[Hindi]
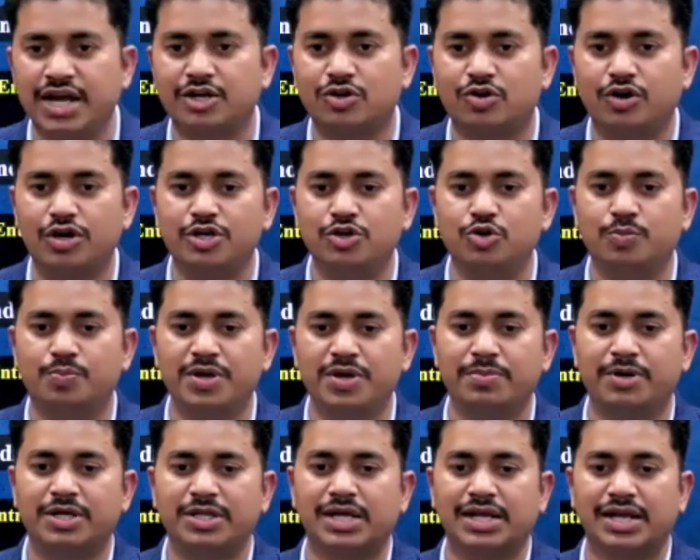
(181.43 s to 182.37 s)
एक्ट को
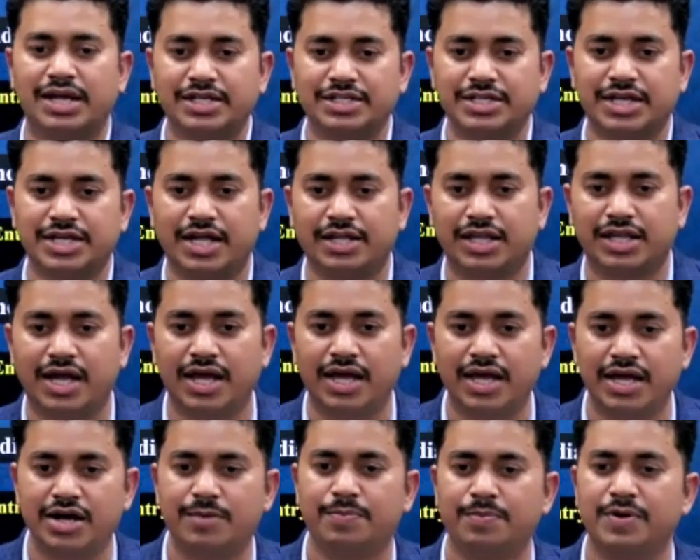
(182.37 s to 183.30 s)
यूपी बदलना चाहता
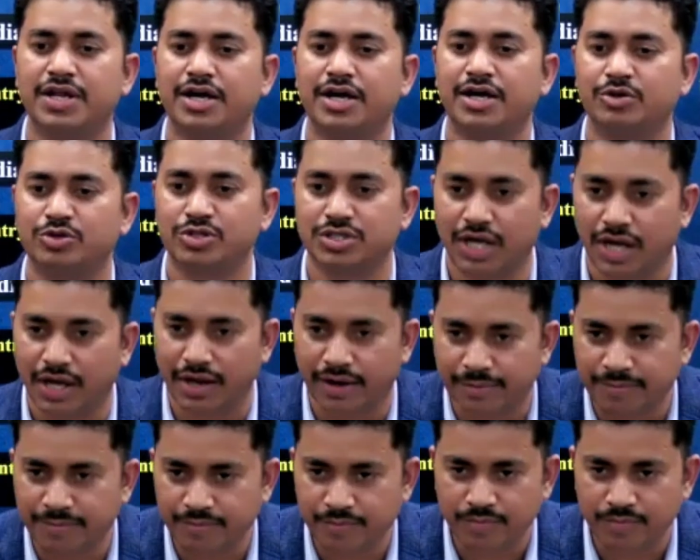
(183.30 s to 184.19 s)
है अपने अनुसार